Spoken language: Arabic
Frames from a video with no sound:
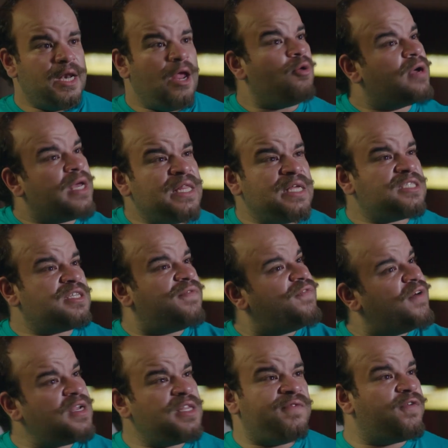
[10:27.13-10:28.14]
لو كده
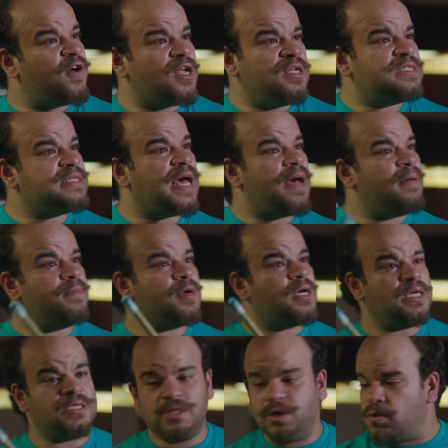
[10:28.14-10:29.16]
سفرني فرنسا يا عم
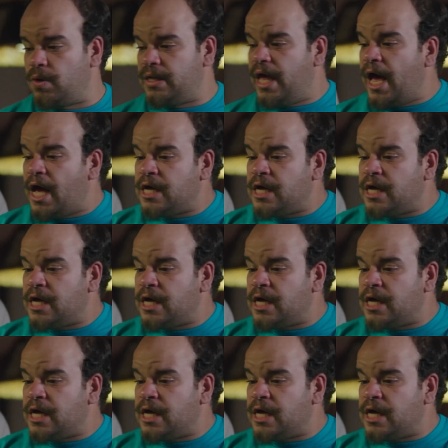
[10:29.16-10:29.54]
الجزار والله